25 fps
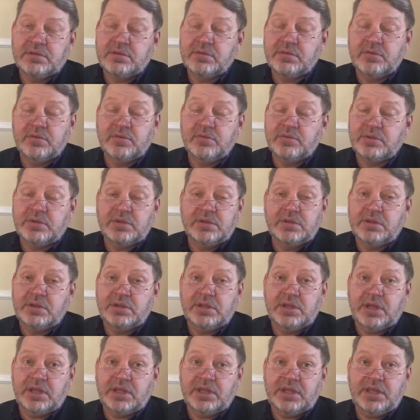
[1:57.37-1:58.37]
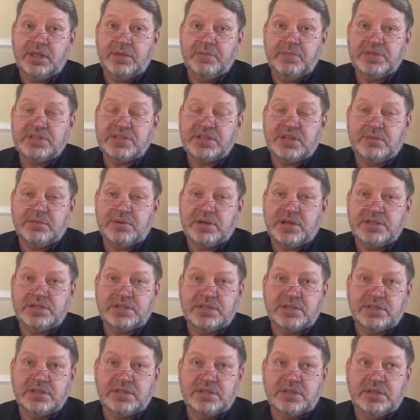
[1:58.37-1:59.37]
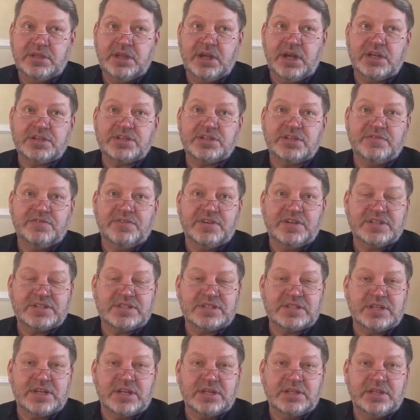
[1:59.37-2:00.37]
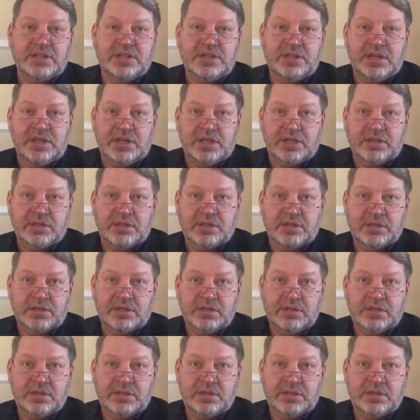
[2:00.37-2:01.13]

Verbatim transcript: Ну, таких безобразий даже в Рязани нет.